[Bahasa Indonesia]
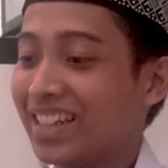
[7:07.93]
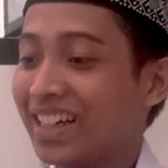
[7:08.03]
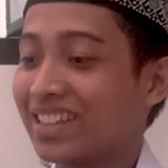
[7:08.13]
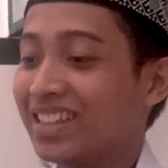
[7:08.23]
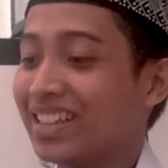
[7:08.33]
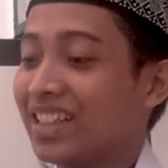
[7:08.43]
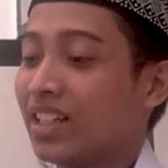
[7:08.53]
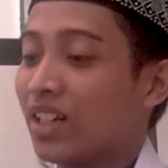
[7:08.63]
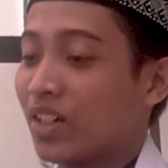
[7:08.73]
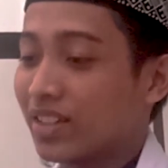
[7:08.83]
yang
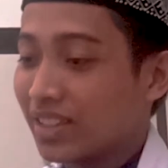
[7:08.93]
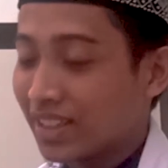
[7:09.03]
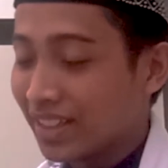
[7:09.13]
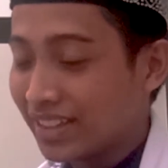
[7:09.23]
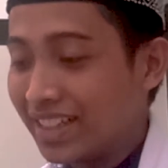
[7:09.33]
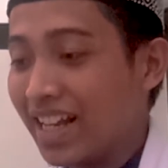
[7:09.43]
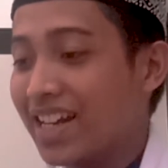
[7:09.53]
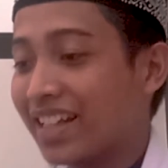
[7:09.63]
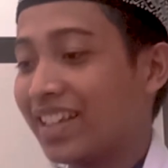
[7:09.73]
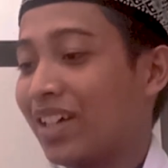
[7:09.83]
ketika
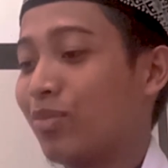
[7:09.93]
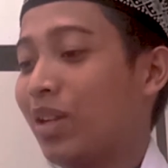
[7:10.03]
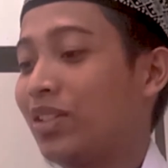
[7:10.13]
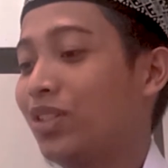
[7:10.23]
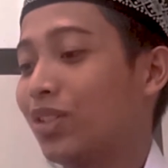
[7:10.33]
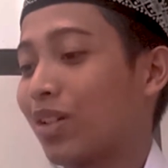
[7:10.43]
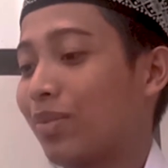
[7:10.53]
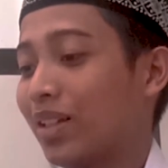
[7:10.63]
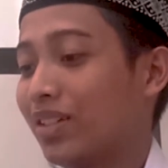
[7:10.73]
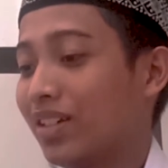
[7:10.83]
datang bulan suci
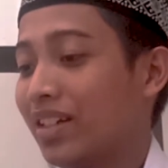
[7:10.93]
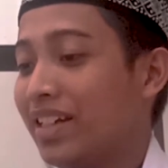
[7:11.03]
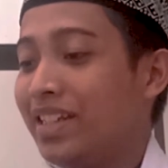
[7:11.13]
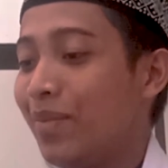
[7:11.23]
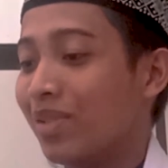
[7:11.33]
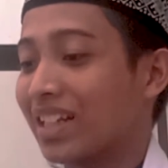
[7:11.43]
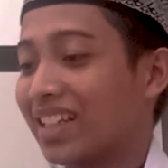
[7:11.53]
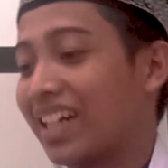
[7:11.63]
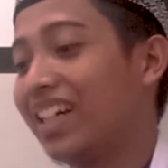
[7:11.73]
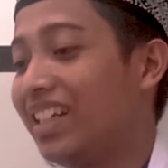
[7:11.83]
Ramadan, dia
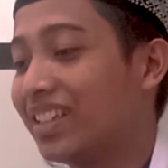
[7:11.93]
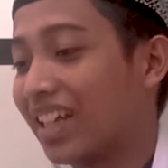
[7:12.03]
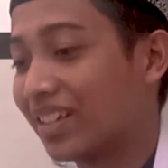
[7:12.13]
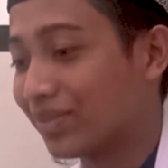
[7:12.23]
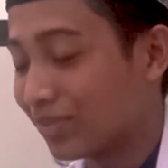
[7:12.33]
merasa gelisah.